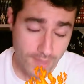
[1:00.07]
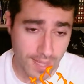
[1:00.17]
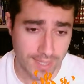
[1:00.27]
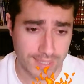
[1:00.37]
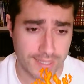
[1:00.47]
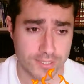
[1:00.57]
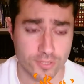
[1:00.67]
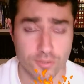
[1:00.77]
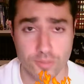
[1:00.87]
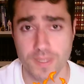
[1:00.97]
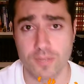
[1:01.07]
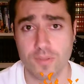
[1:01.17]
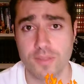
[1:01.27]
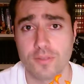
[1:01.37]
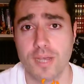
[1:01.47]
eh, YouTube en
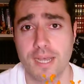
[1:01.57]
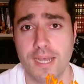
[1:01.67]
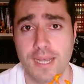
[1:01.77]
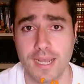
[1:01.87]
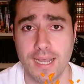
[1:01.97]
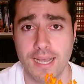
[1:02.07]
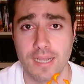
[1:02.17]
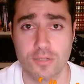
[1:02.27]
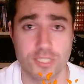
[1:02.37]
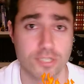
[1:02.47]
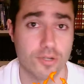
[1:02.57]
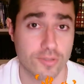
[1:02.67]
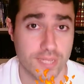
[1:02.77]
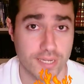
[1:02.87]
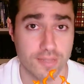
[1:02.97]
cuanto a, a lo que son los
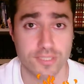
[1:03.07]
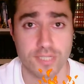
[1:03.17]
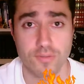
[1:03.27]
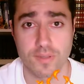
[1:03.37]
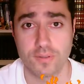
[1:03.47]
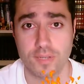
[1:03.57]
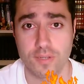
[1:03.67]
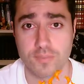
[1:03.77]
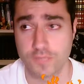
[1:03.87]
contenidos, en cuanto a cómo está